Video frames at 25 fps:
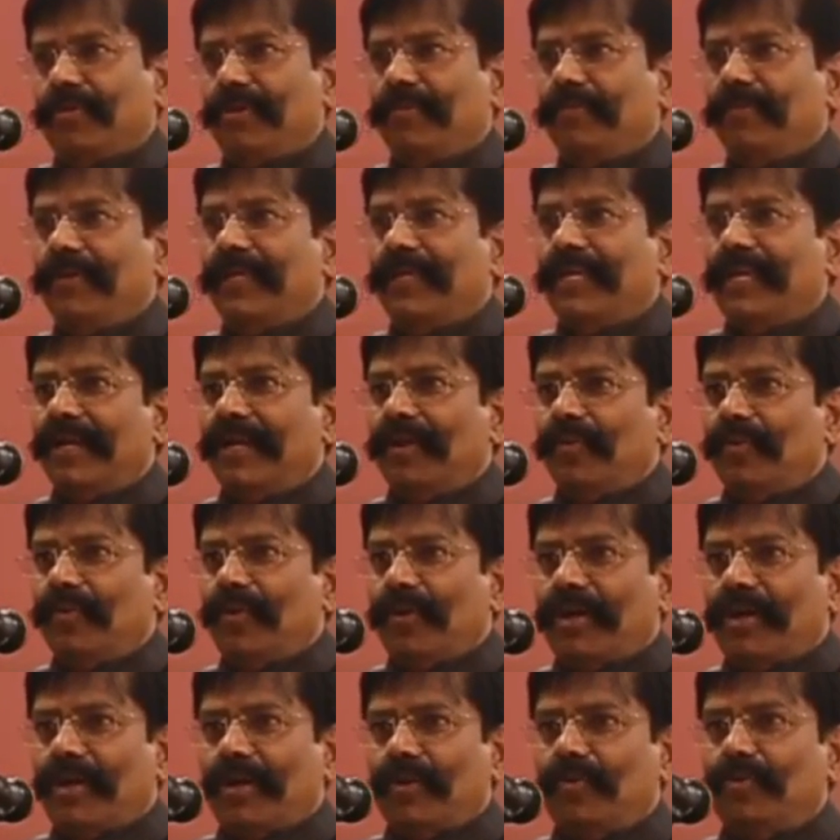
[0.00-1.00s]
ஒலிம்பிக்கில்
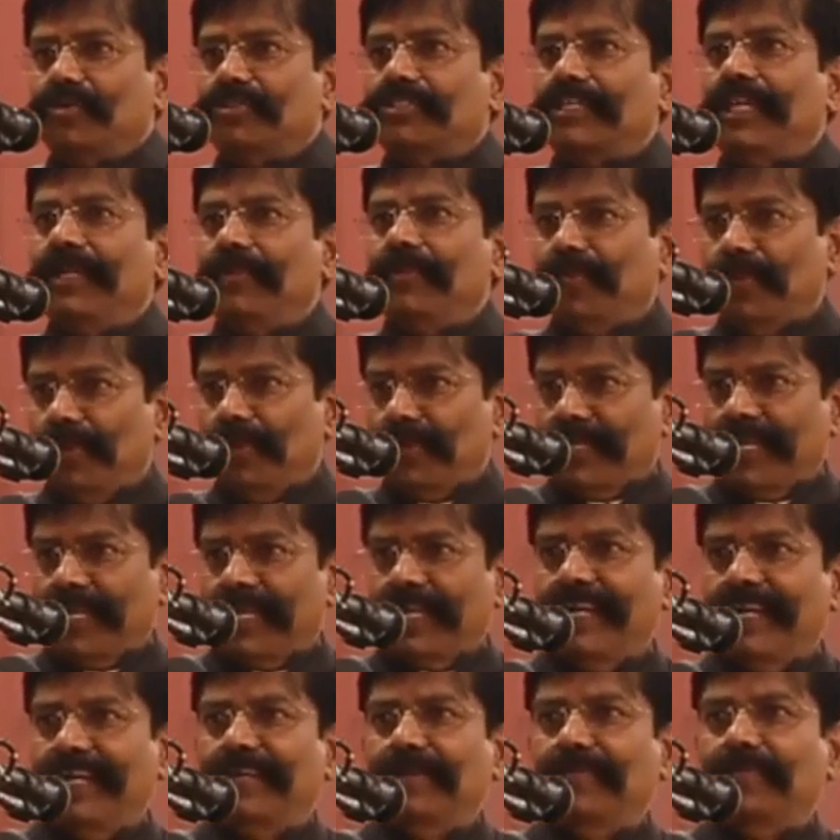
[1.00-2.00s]
ஓடுற உசைன் போல்ட்டை
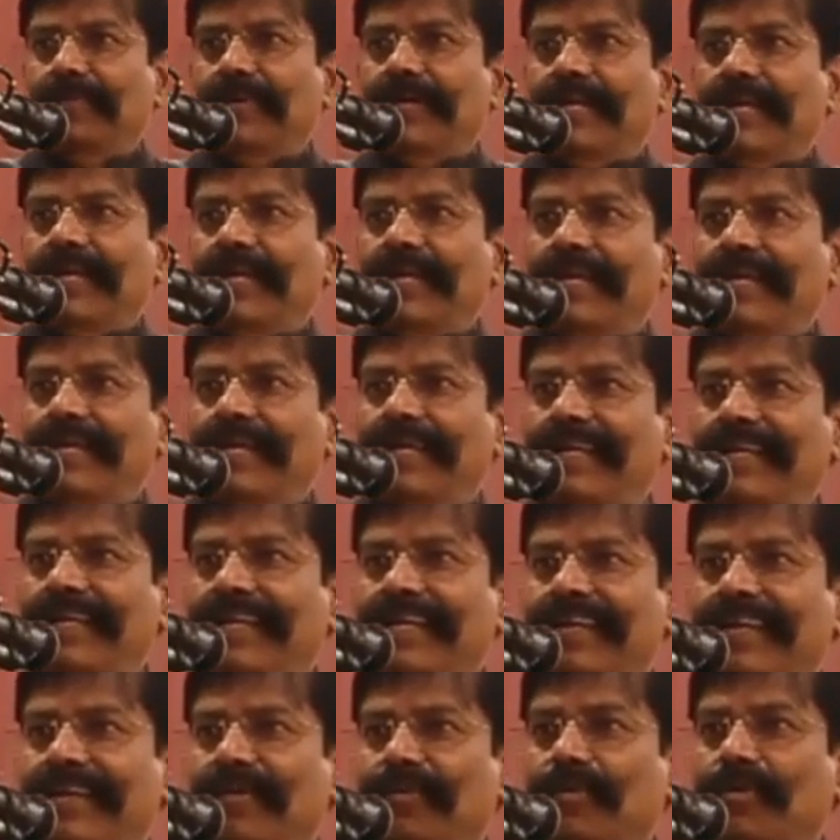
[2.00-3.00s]
கேட்டு பாருங்க
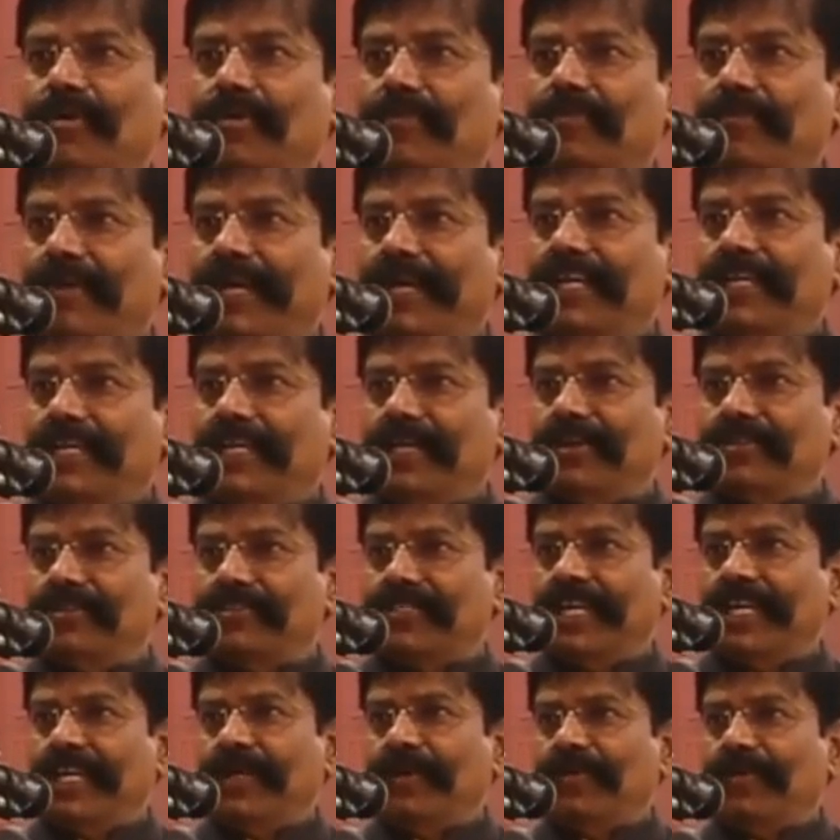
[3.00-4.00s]
ஒரு மைக்ரோ
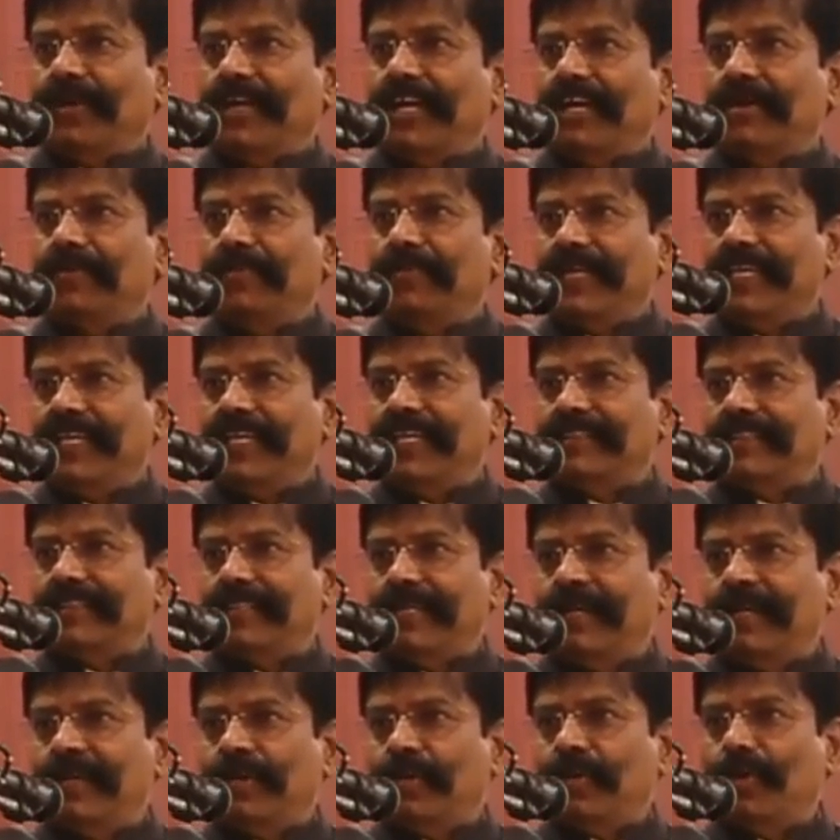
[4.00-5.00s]
செகண்டோட அருமை
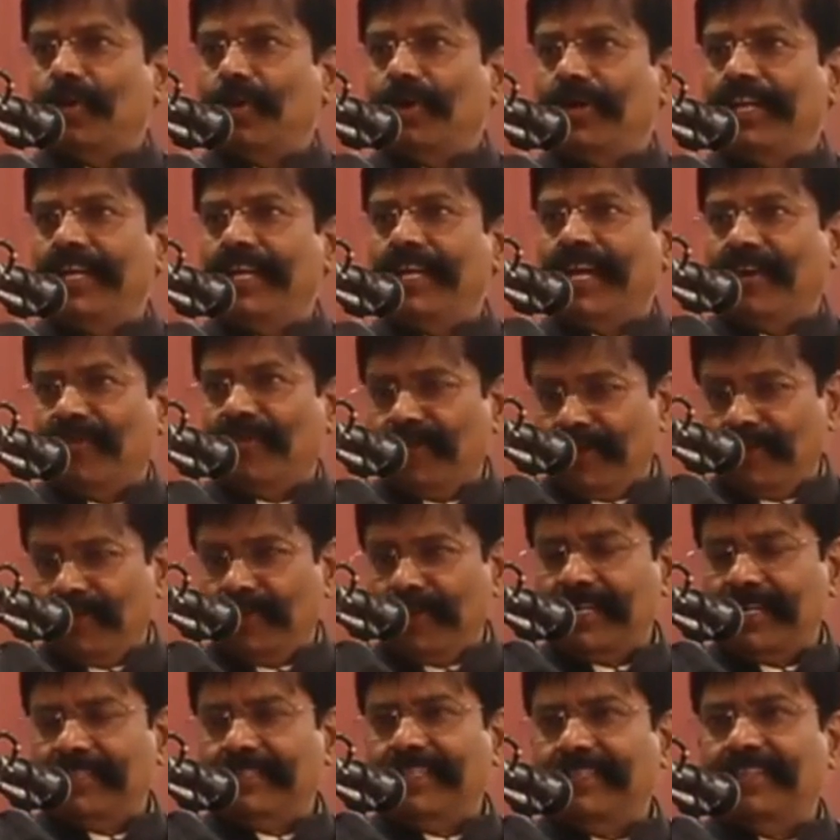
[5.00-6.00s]
எத்தனை கோடின்னு
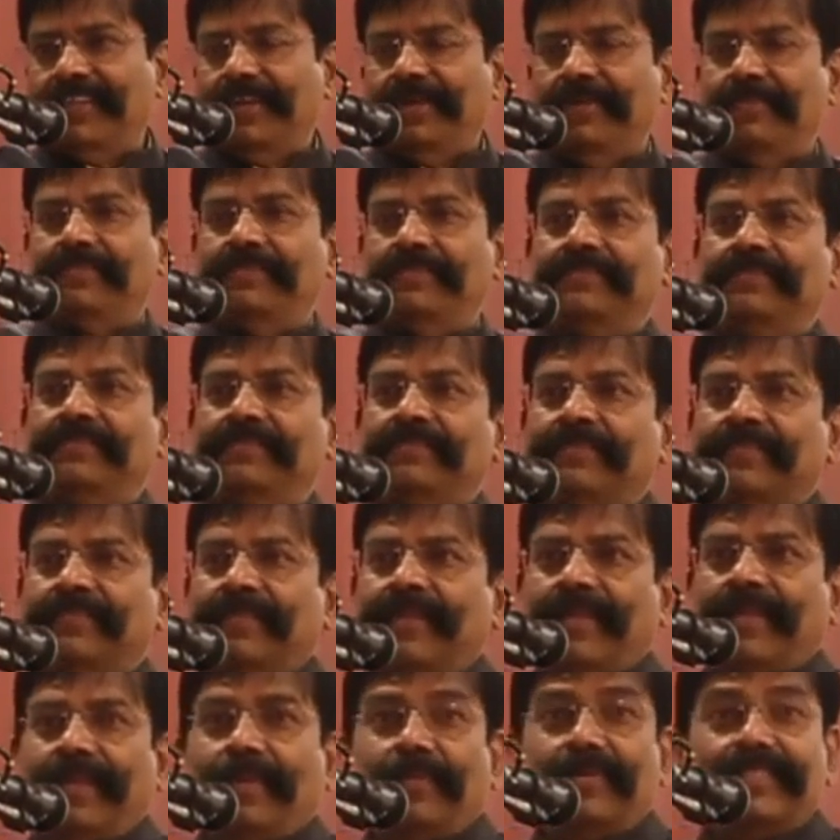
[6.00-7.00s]
அவனுக்கு மட்டும்தான் தெரியும்
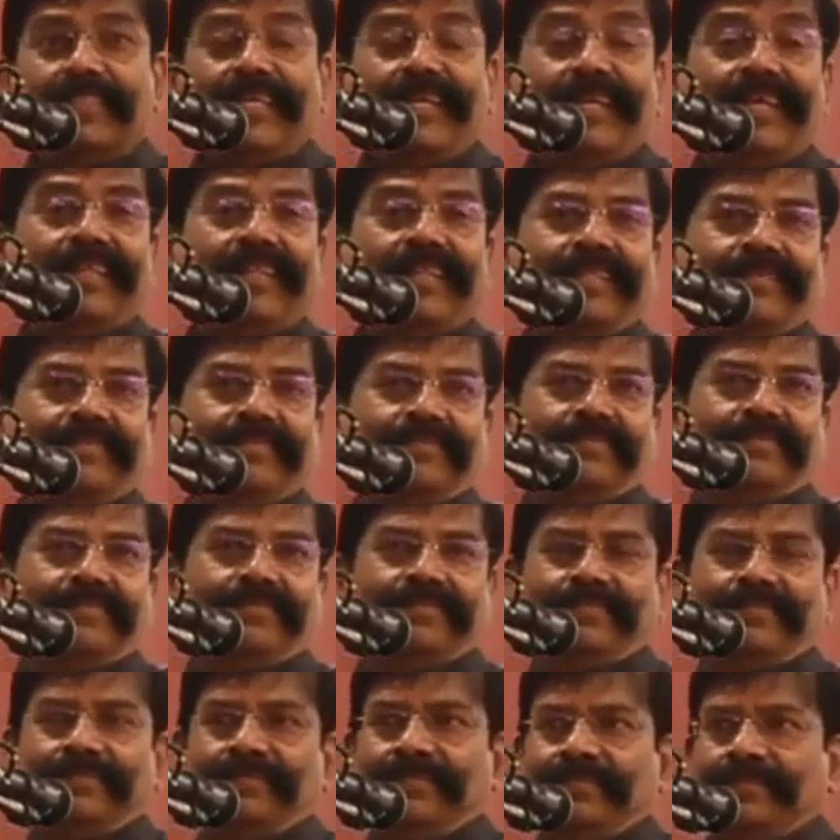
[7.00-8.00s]
நமக்கு தெரியாது
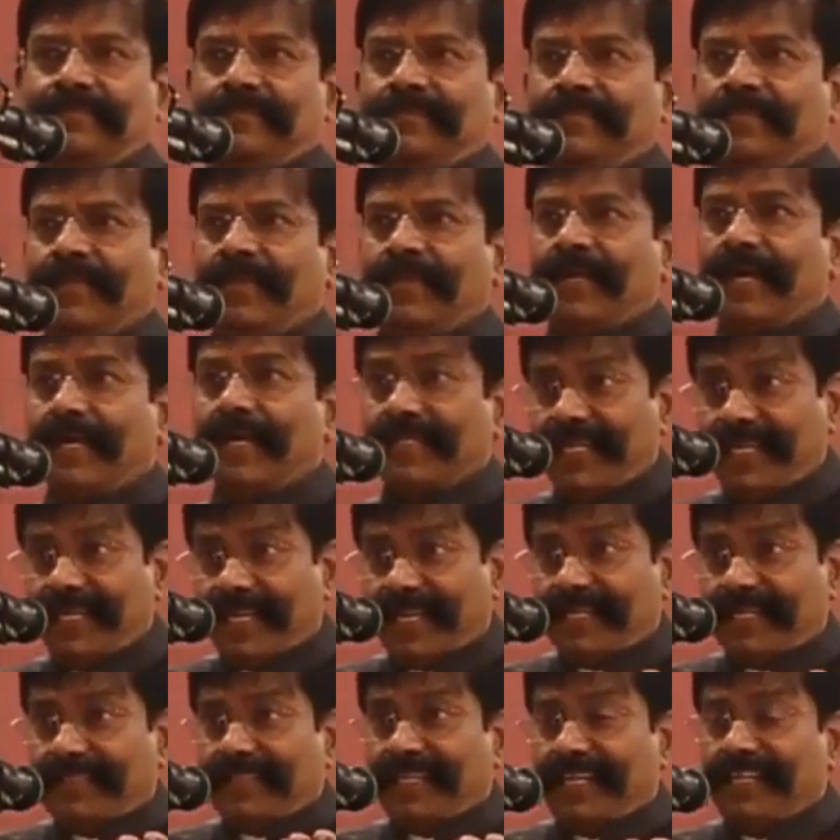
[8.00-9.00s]
அதை
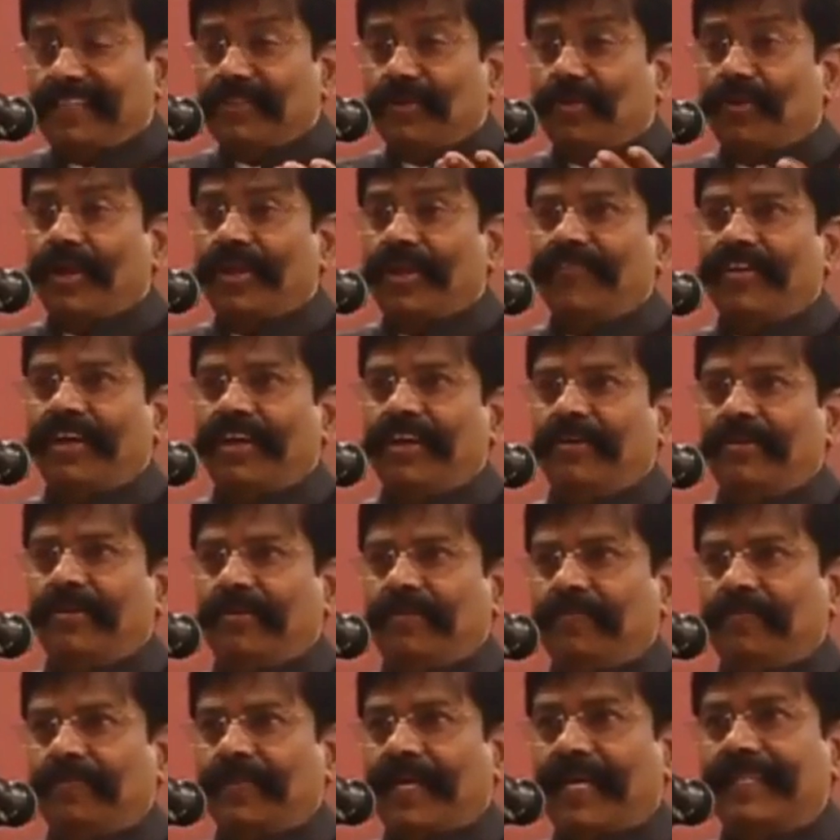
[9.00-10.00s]
நீங்கள் தெரிந்து கொள்ள
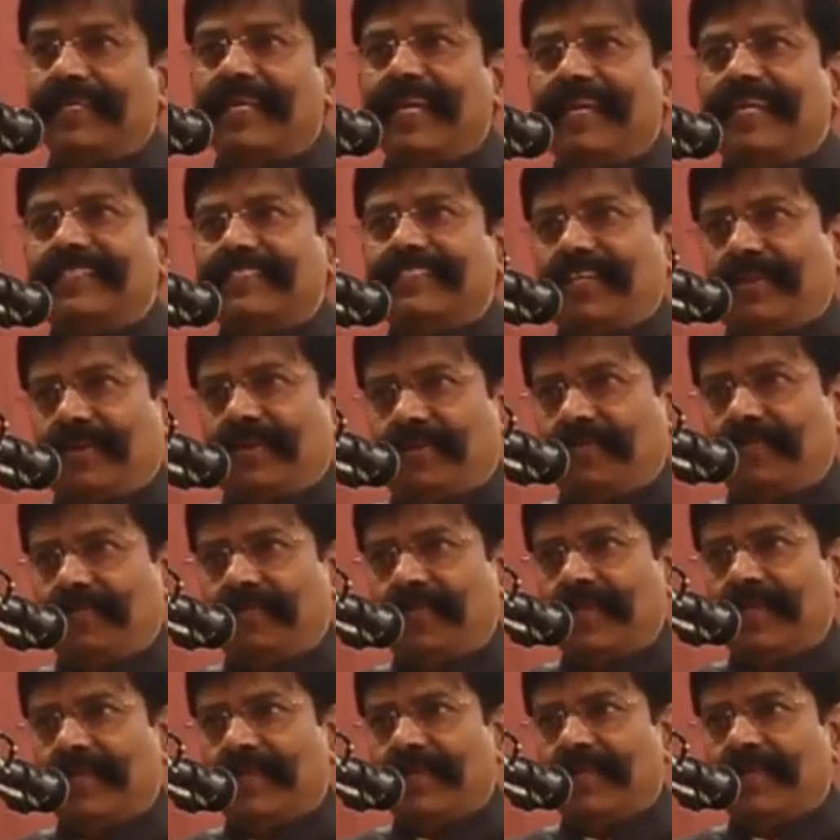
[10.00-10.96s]
வேண்டும் அதுக்கு என்ன செய்யணும்